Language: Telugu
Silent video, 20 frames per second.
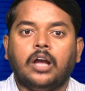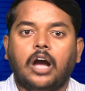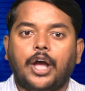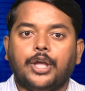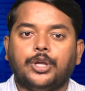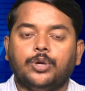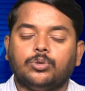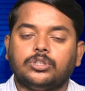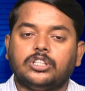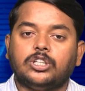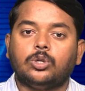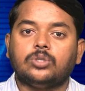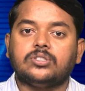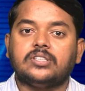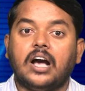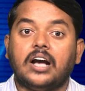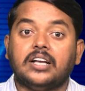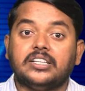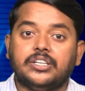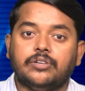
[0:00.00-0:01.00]
ఆ యువతితో
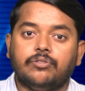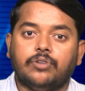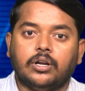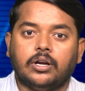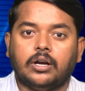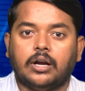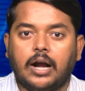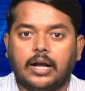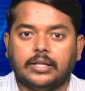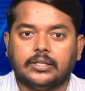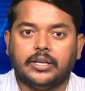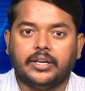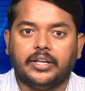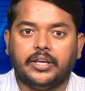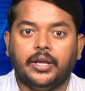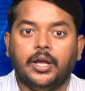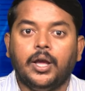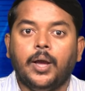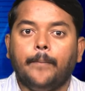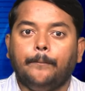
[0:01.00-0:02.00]
సహజీవనం కాదని
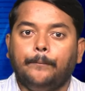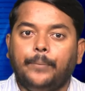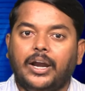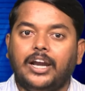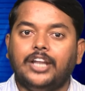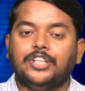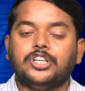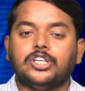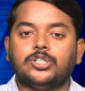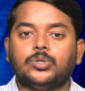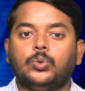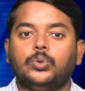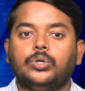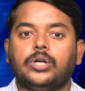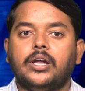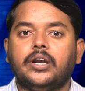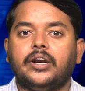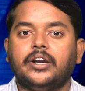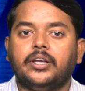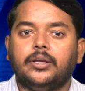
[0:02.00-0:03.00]
పెళ్లి
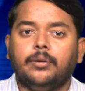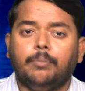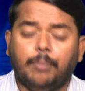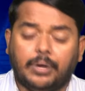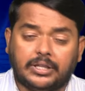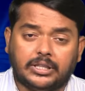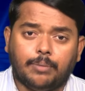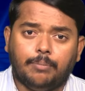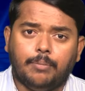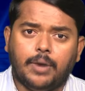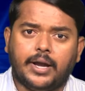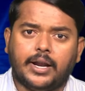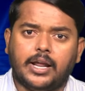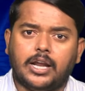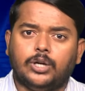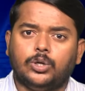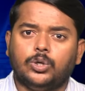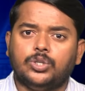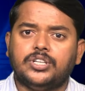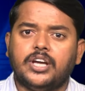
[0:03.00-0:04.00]
చేసుకుంటానని మతం
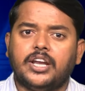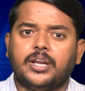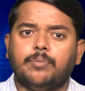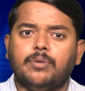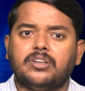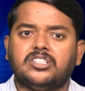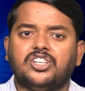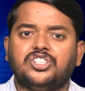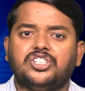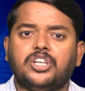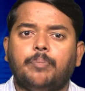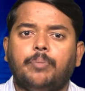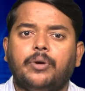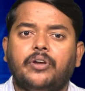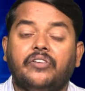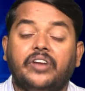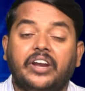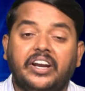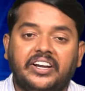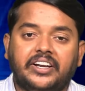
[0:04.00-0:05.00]
మారాలంటూ జానీ మాస్టర్
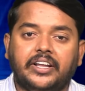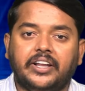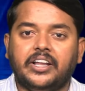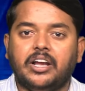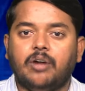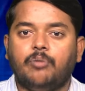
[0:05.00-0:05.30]
చెప్పడం ఏంటని